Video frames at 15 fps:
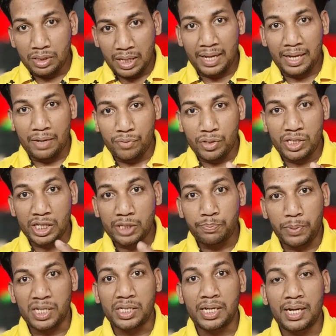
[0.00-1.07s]
देंगे विशेष
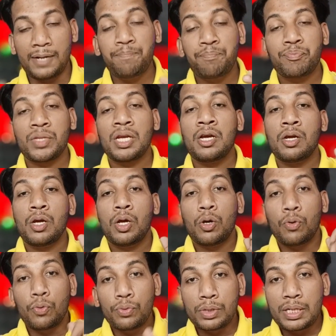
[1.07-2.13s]
परीक्षा
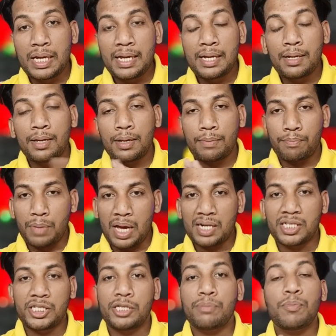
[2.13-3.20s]
उनके
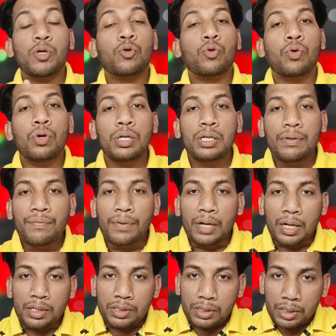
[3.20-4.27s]
मार्कशीट में कोई
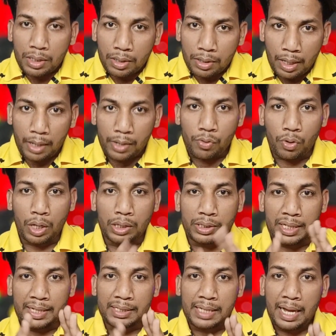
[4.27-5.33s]
डिफरेंस नहीं होगा
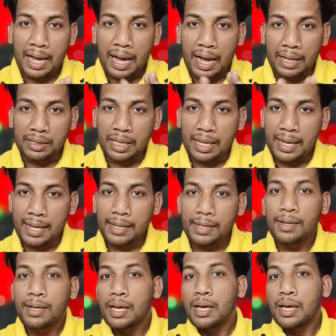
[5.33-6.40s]
जैसा आता है
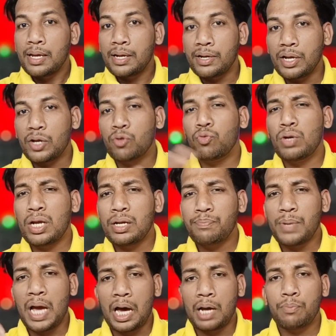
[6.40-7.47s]
रेगुलर
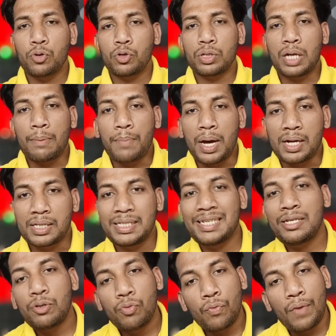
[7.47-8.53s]
बिहार बोर्ड का
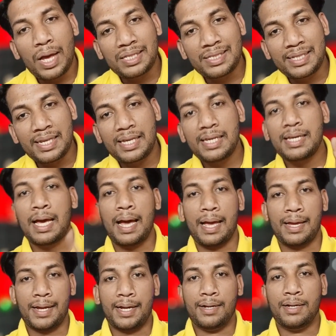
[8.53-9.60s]
मार्कशीट वैसे ही
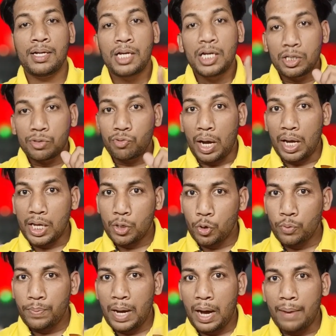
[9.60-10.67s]
आएगा तो आई
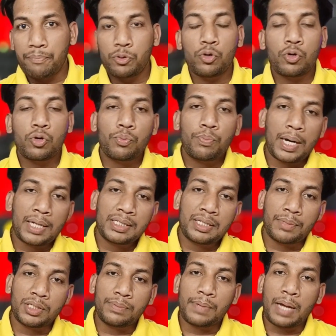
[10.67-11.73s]
होप आप लोगों को बात
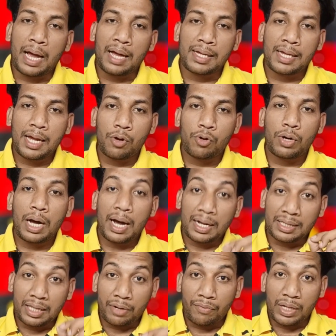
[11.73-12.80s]
समझ में आ गया होगा
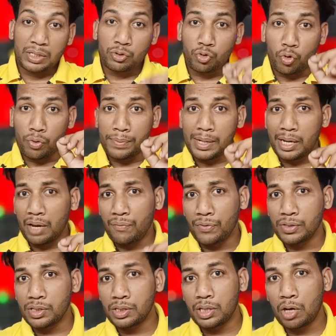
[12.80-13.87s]
अदरवाइज कोई भी
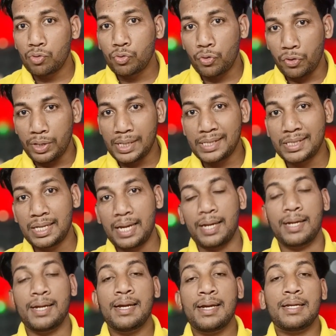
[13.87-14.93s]
कन्फ्यूजन डाउट क्वेरीज
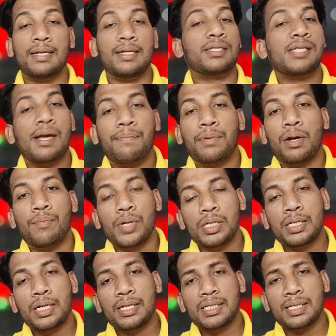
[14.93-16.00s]
है नीचे आप
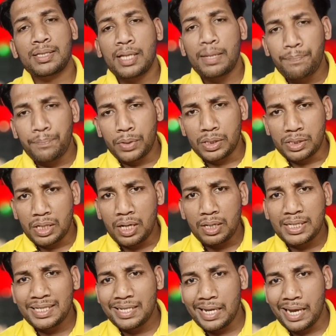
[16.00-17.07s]
कमेंट कर सकते हैं
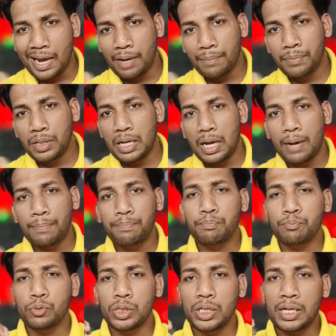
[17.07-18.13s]
पर्सनल किसी हेल्प के लिए आप
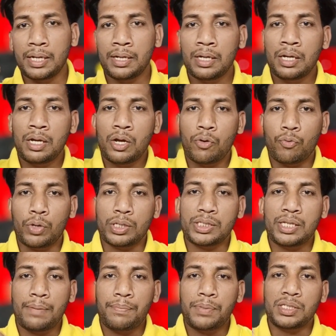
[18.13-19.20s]
मुझे
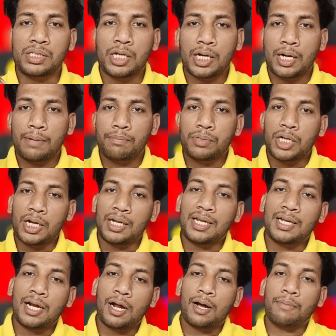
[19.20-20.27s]
व्हाट्सएप इंस्टाग्राम
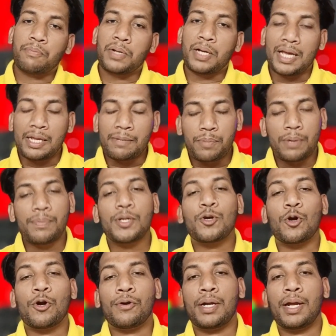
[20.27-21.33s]
टेलीग्राम कहीं पे
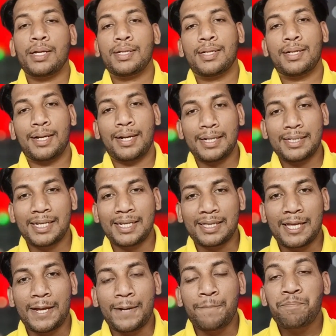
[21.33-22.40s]
भी कांटेक्ट कर
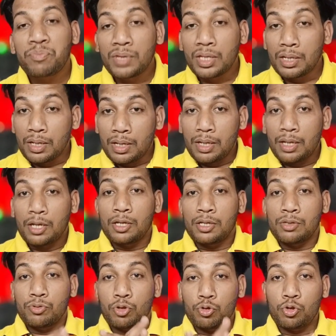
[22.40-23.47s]
सकते हैं
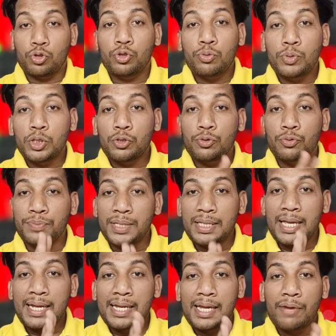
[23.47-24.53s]
तो दोस्तों मुझे
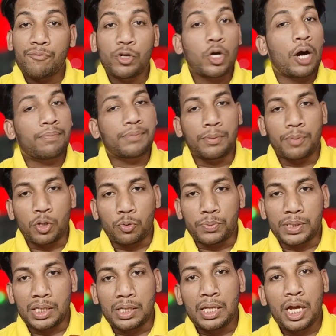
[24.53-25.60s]
उम्मीद है कि ये वीडियो आप सभी को
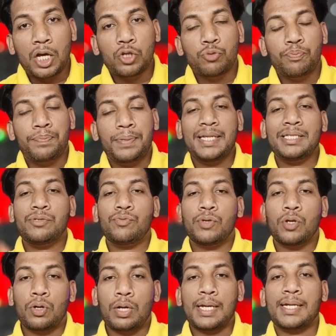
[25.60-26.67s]
पसंद आया हो तो प्लीज़
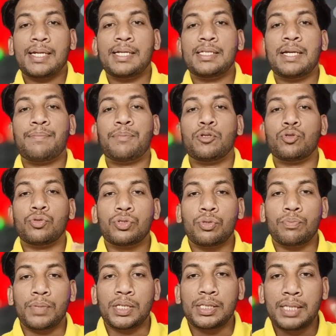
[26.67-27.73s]
वीडियो को लाइक कीजिए अपने
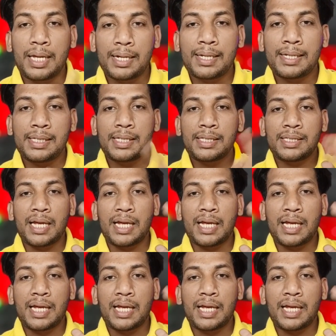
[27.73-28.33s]
दोस्तों में शेयर कीजिए